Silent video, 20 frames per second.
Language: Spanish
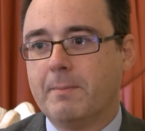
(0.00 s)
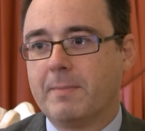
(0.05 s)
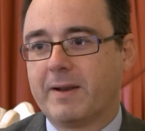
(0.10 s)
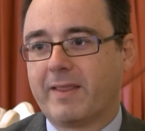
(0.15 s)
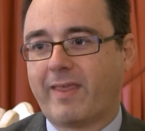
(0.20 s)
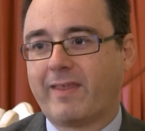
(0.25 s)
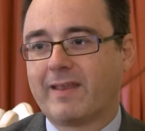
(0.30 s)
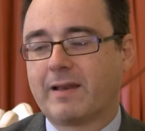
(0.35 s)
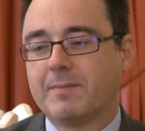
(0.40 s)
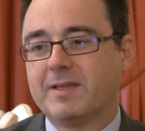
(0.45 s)

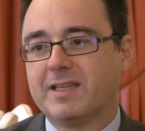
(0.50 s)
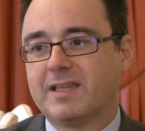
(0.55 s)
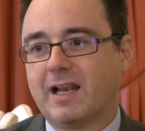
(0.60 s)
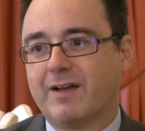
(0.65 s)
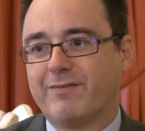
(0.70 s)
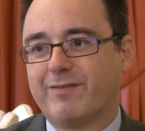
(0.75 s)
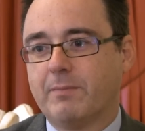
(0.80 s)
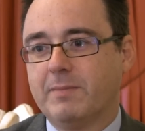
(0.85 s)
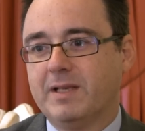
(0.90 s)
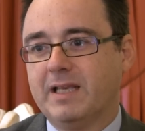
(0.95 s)

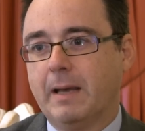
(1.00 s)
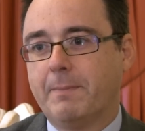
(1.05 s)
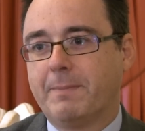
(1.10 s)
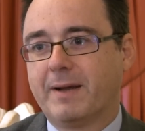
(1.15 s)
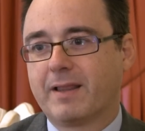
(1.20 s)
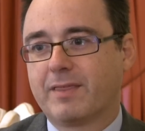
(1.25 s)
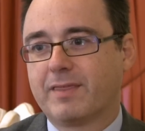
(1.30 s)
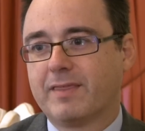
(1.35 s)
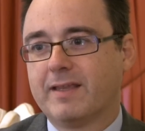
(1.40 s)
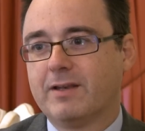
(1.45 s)
Verdaderamente la familia
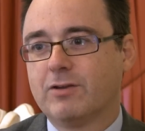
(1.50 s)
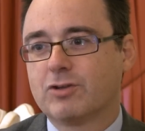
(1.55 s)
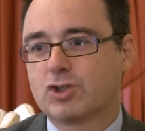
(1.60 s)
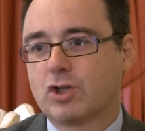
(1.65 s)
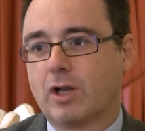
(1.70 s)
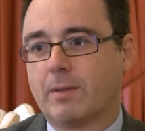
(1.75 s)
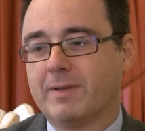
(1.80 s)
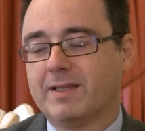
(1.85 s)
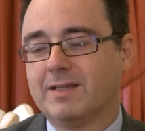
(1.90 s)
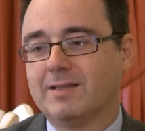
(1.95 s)
aparece no
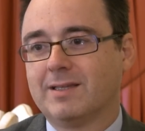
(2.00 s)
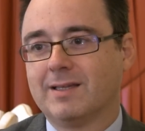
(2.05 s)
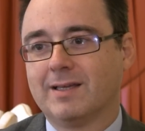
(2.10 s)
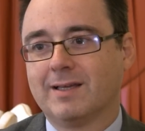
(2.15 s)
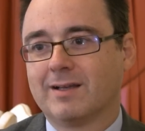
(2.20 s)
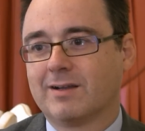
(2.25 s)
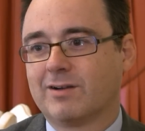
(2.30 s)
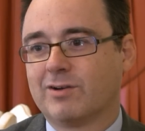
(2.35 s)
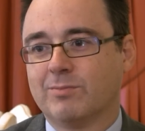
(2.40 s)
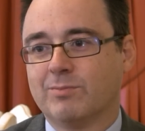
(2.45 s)

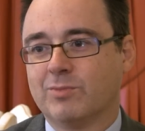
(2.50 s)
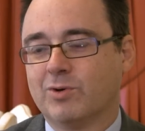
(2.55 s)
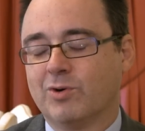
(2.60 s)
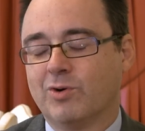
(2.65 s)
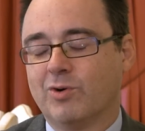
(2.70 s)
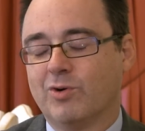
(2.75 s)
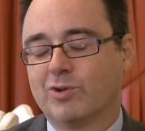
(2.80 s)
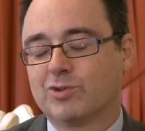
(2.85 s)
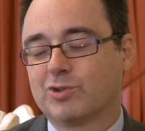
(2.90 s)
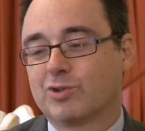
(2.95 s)
solamente
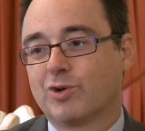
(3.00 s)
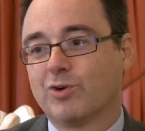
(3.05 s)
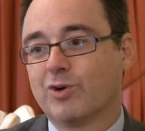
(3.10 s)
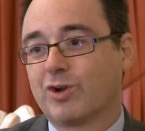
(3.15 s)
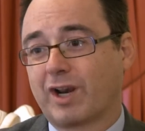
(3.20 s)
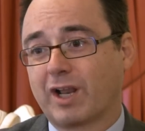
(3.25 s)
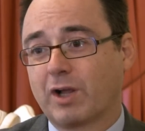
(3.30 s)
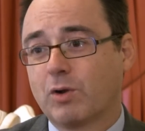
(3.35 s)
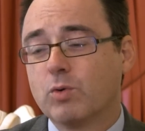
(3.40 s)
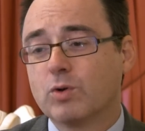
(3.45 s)
como
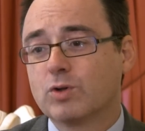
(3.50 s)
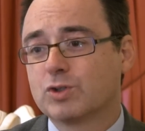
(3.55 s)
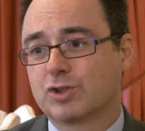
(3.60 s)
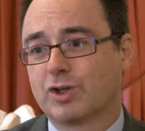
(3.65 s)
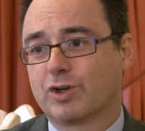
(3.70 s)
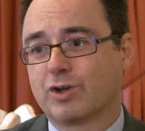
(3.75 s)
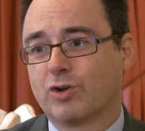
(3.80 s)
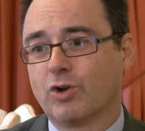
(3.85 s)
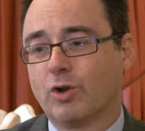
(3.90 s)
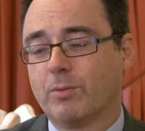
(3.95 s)
otro
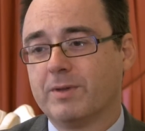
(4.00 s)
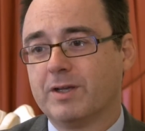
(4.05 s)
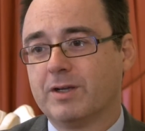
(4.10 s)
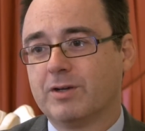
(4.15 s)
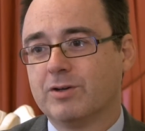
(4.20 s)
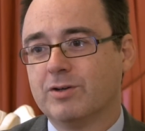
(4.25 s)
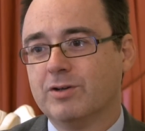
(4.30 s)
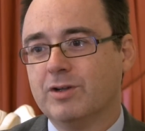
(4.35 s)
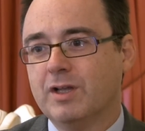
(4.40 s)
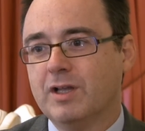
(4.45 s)
recurso
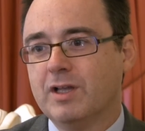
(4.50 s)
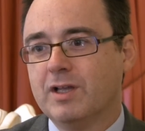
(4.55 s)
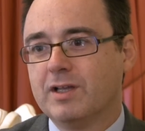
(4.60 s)
económico,